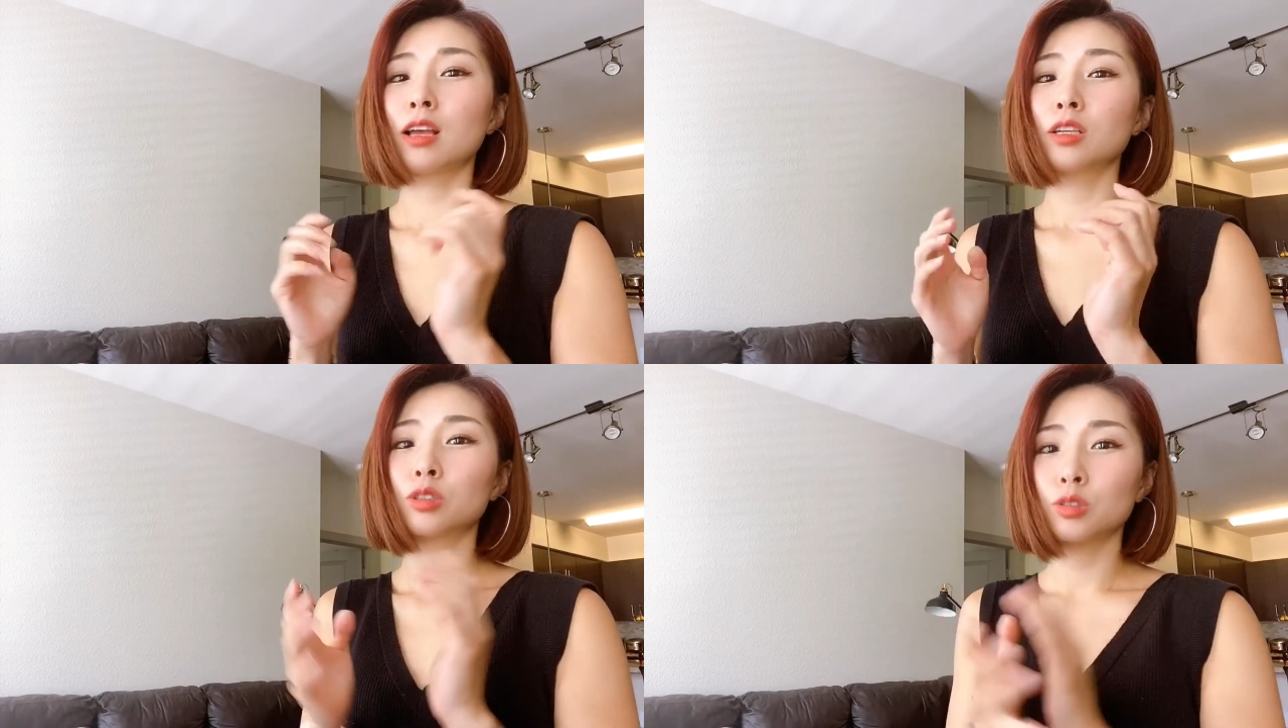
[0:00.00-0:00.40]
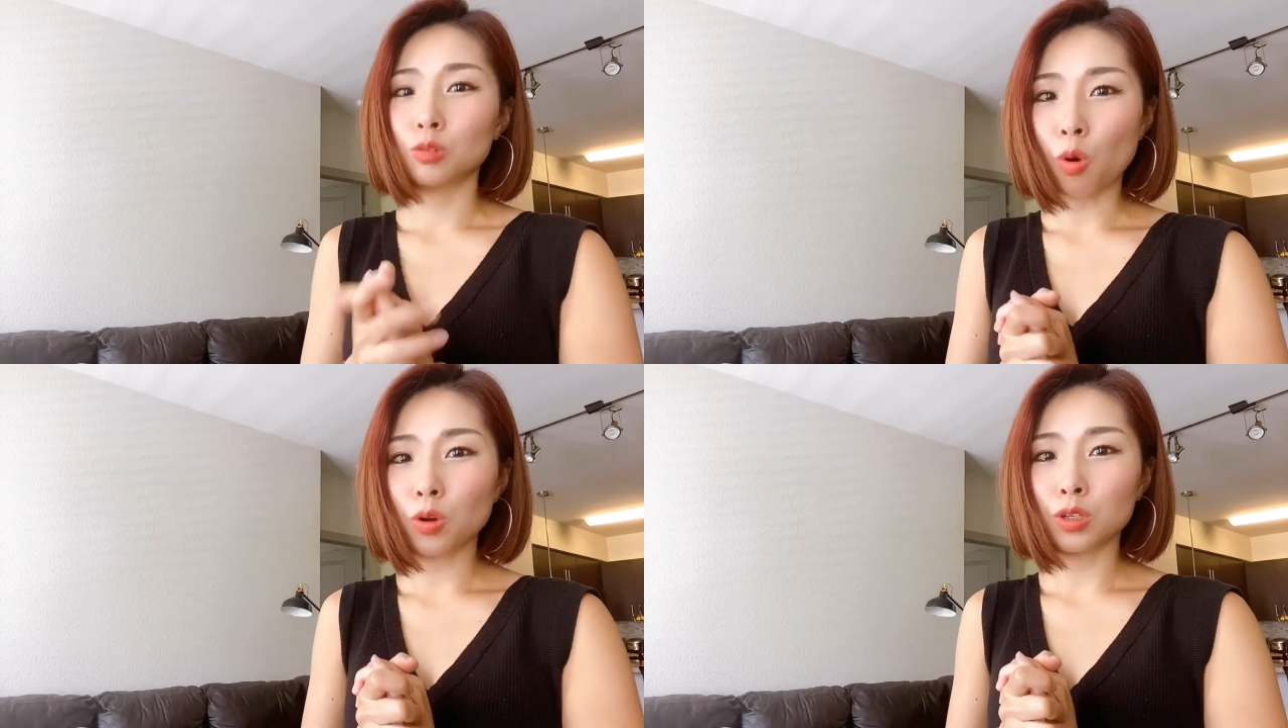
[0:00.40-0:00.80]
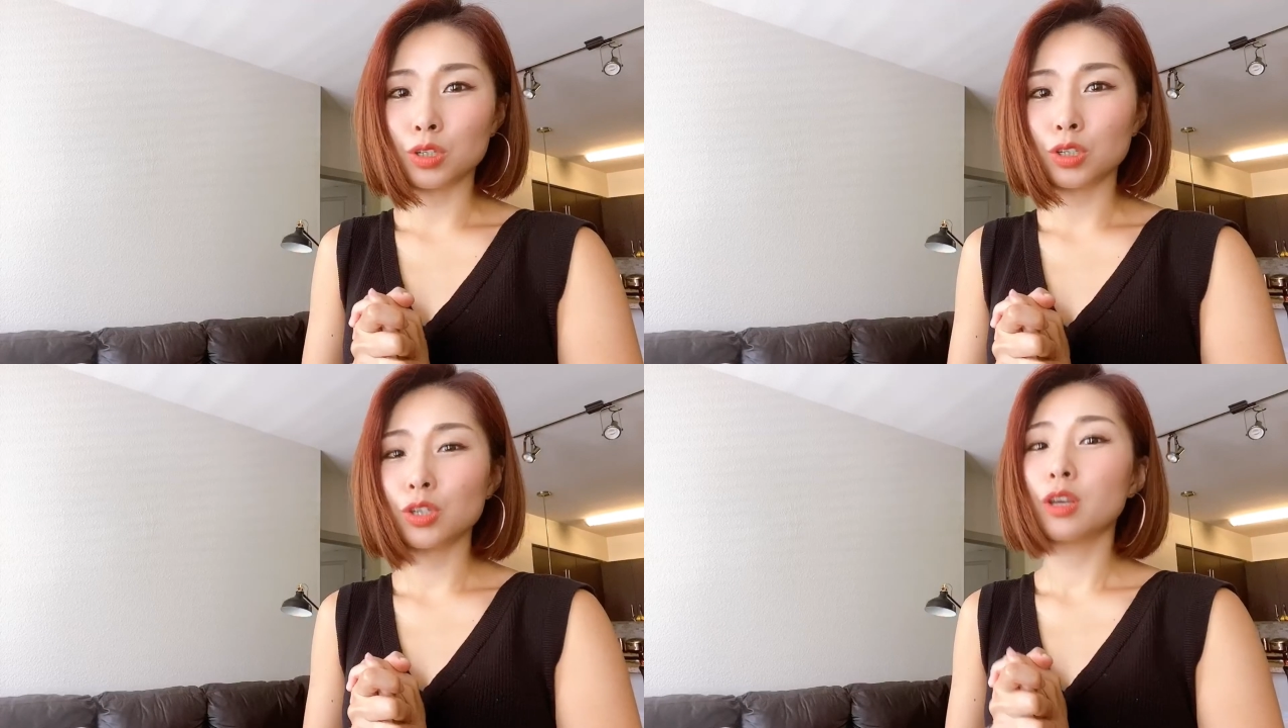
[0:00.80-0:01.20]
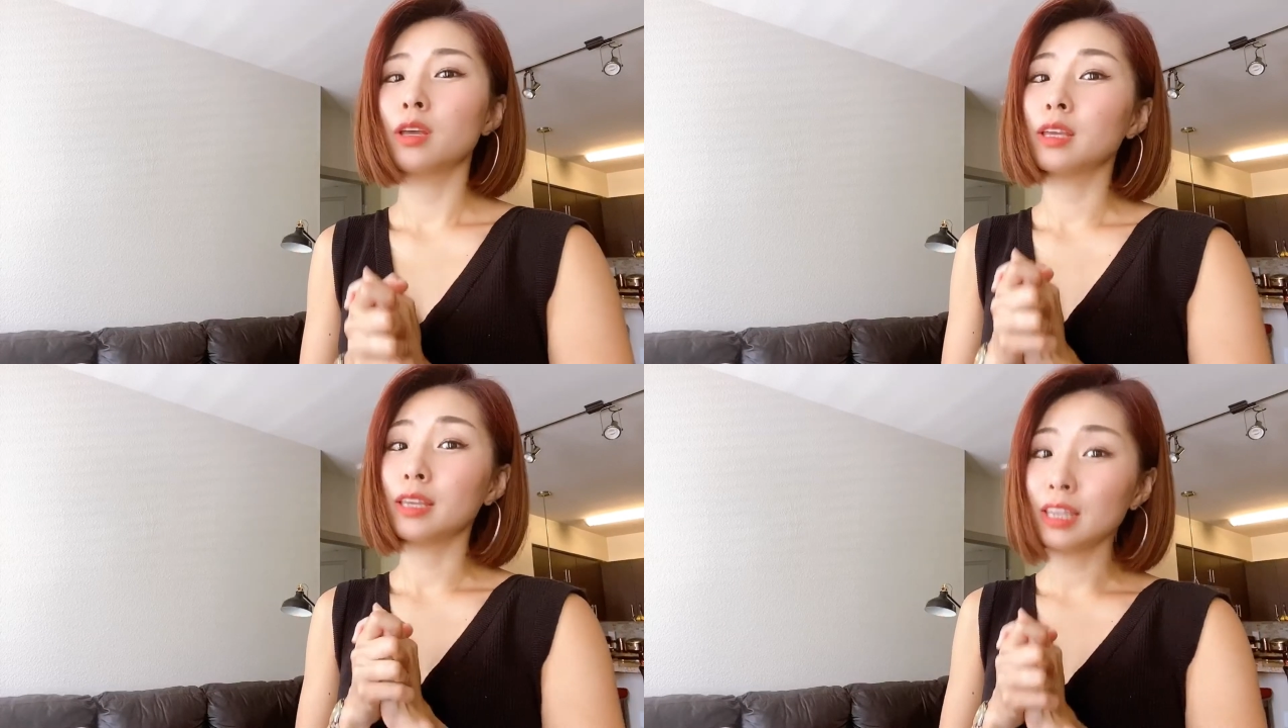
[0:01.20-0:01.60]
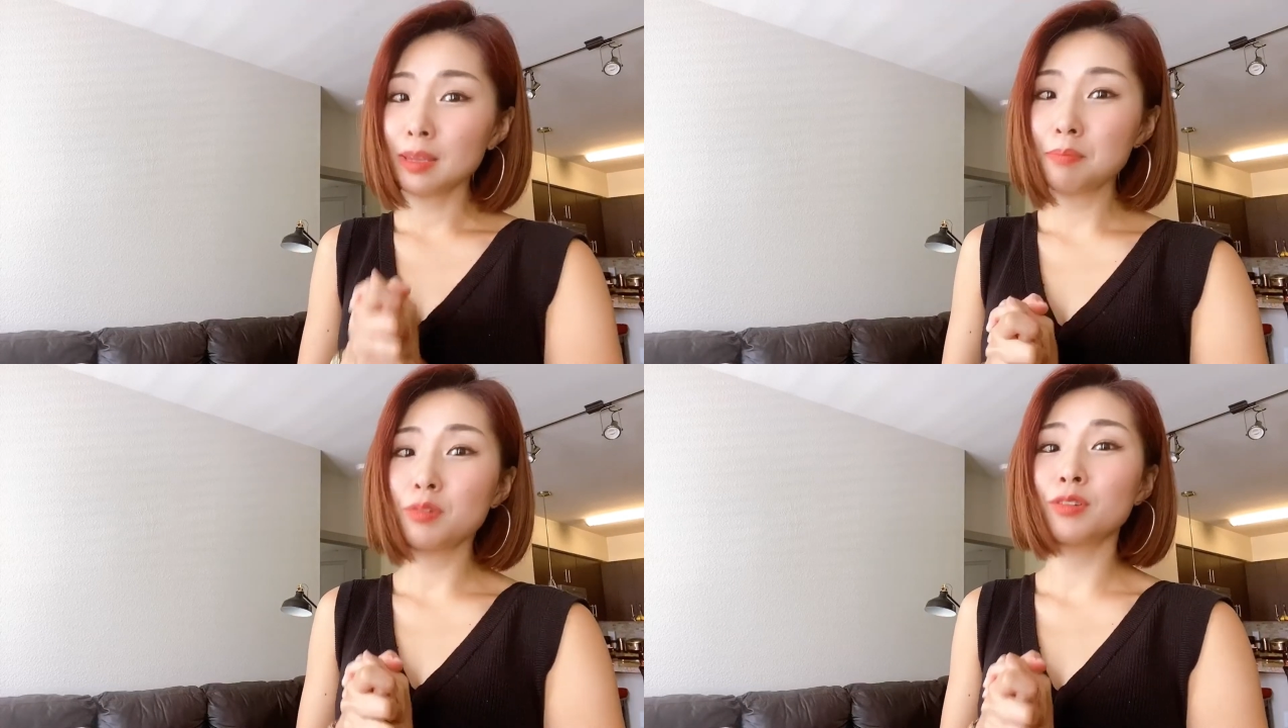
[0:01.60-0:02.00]
すごくいい
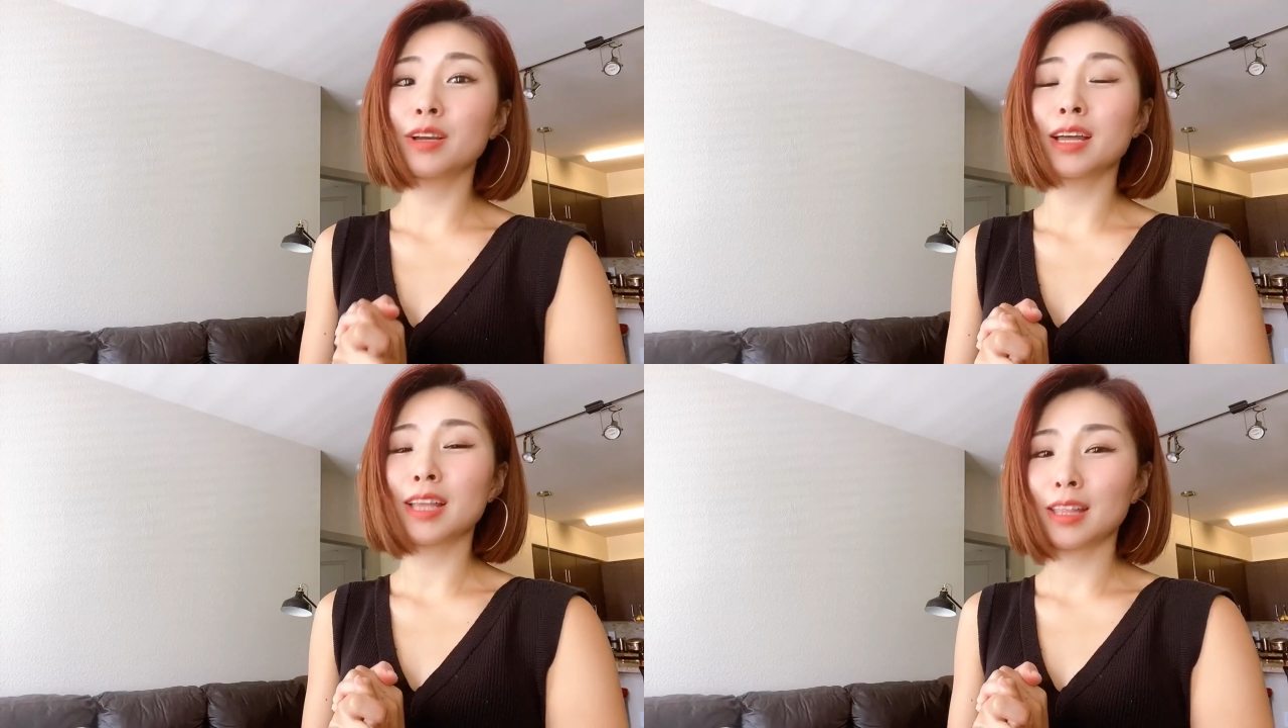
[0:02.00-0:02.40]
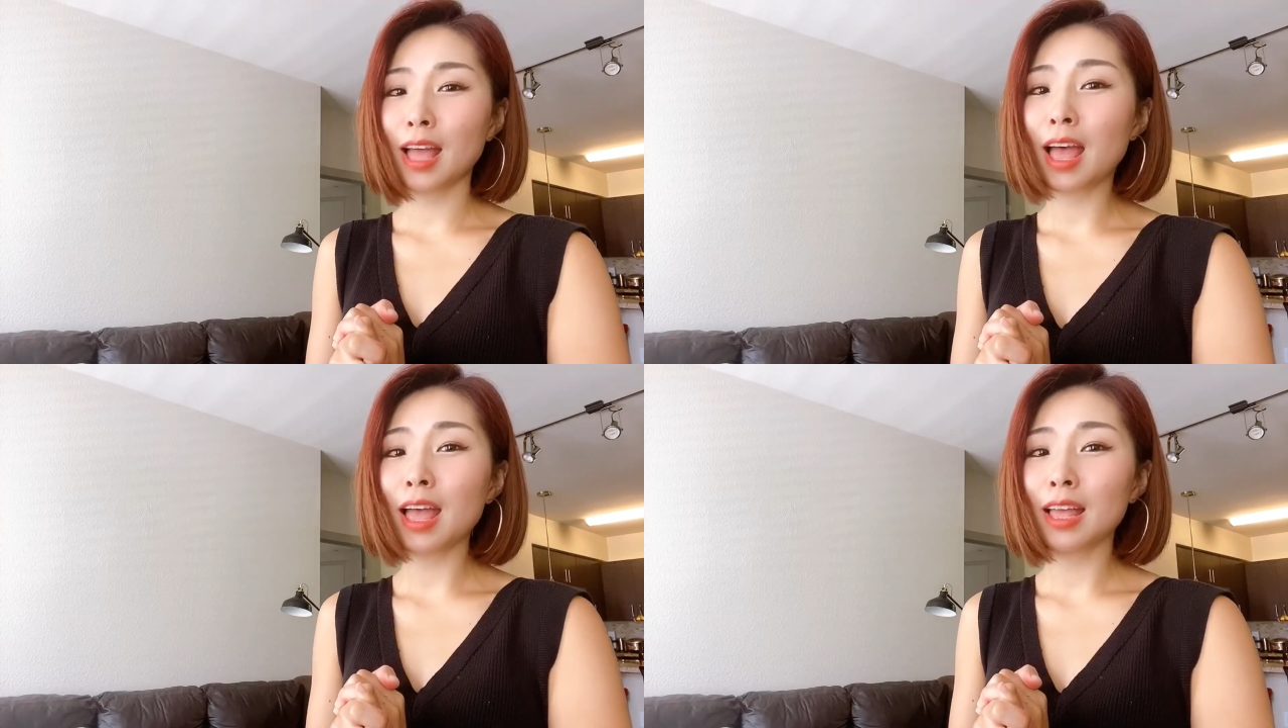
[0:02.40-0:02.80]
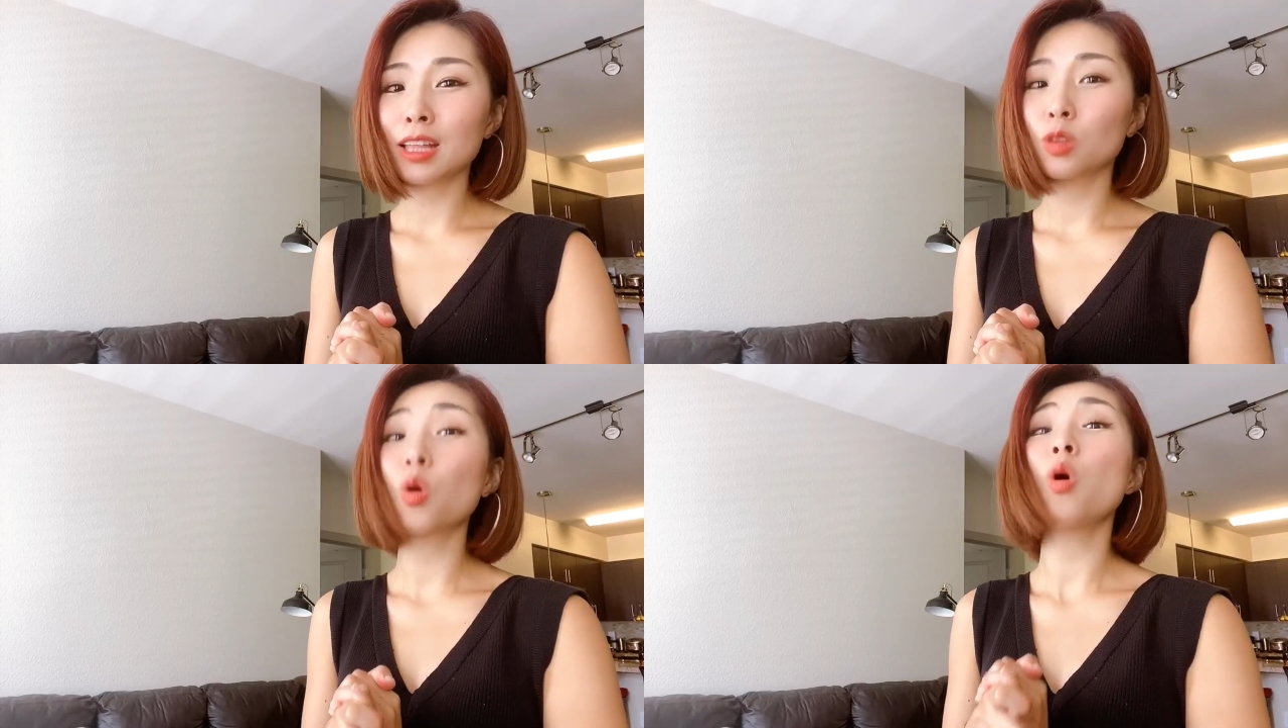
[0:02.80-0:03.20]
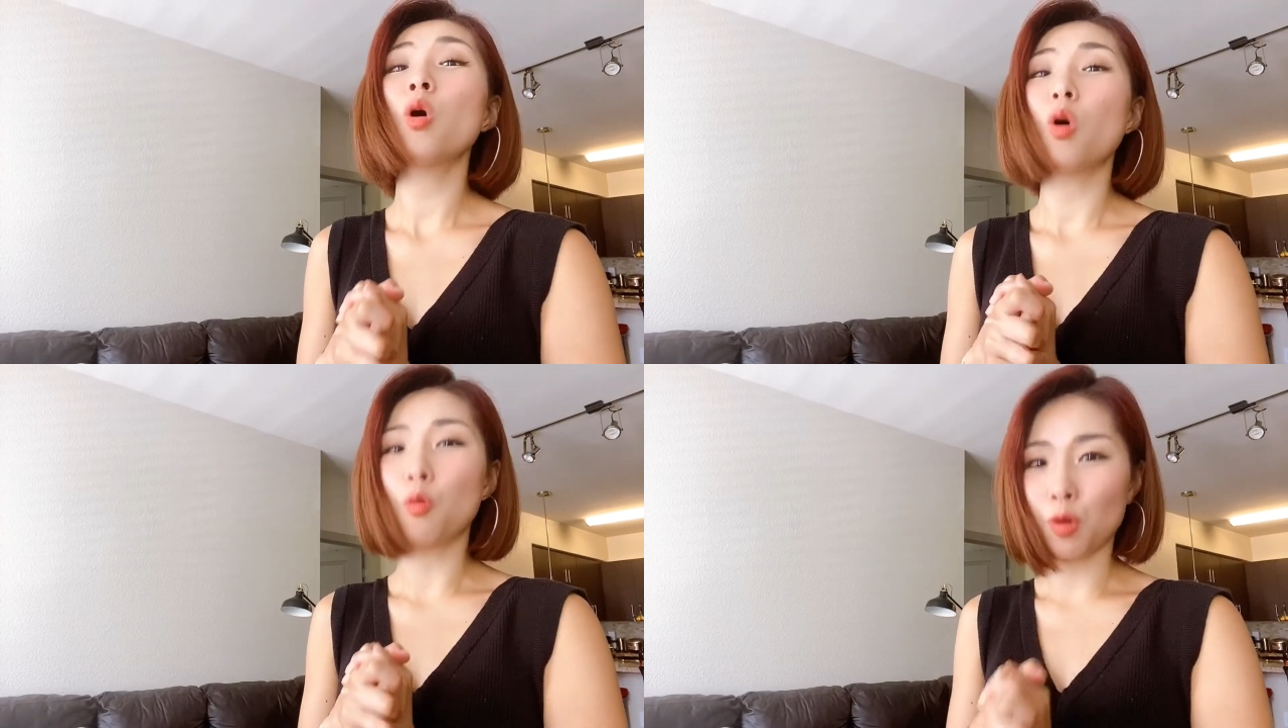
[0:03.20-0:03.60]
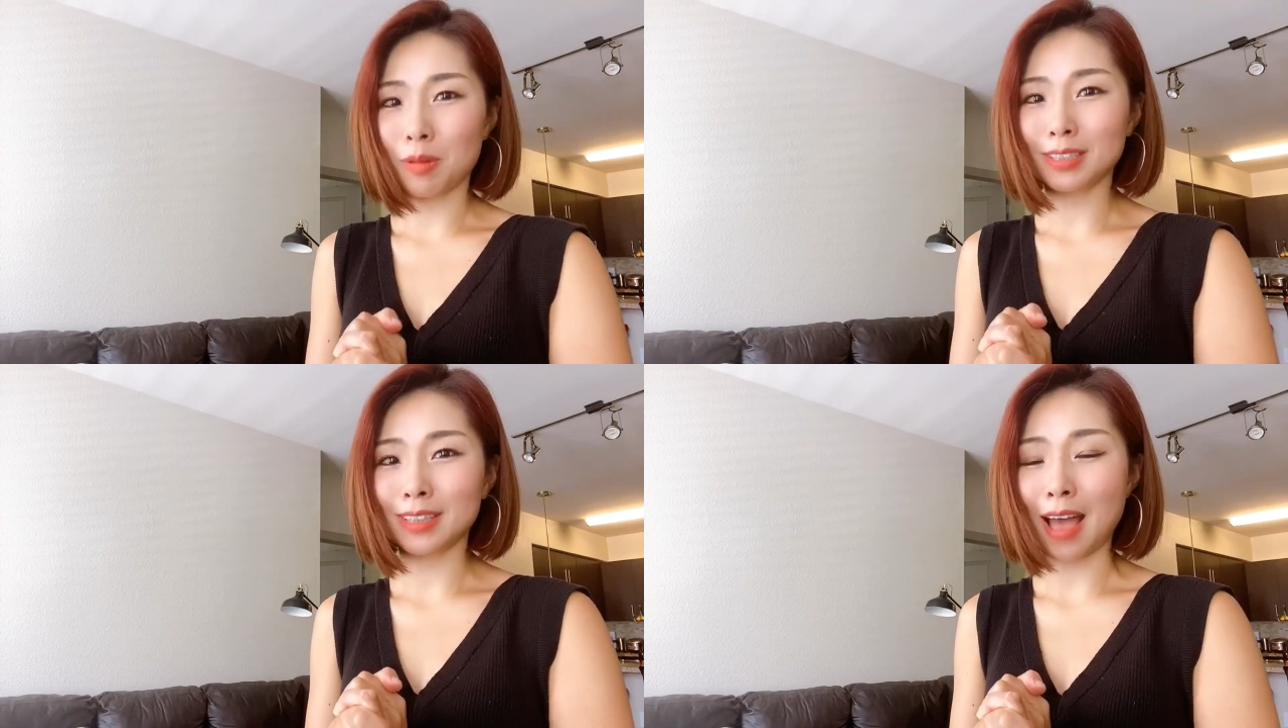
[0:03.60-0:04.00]
文化だなと思いま
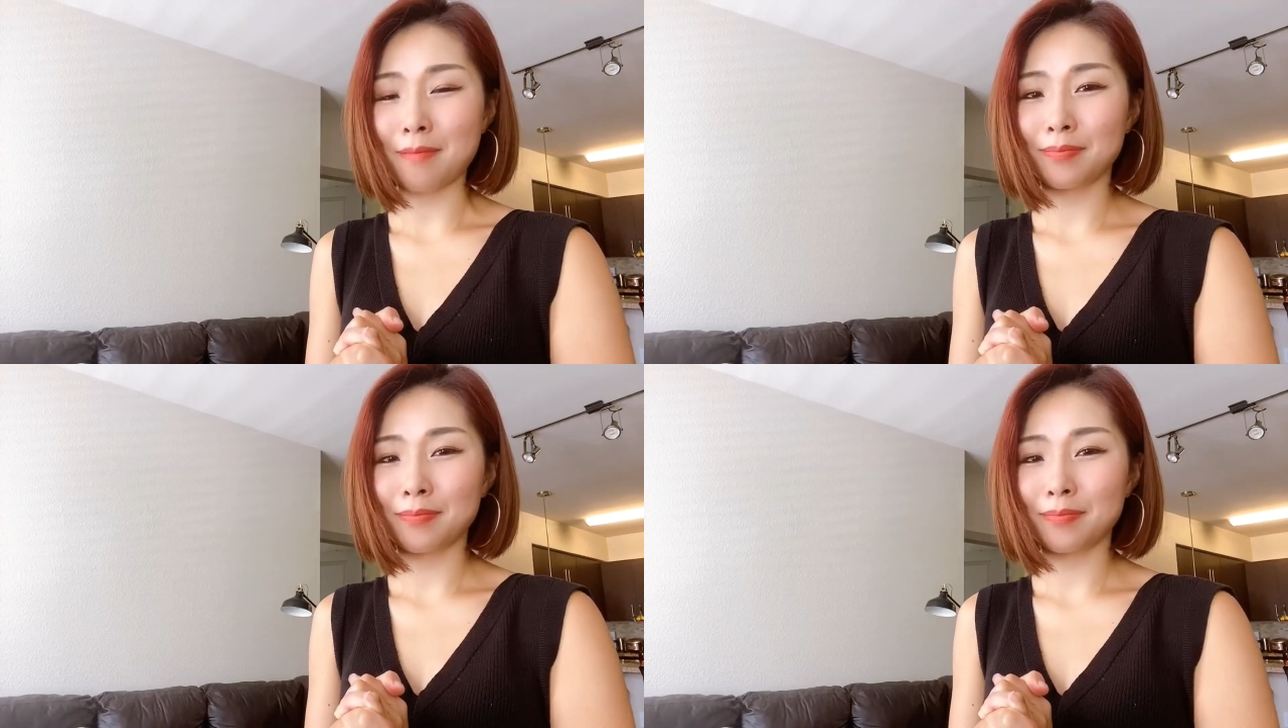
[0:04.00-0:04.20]
した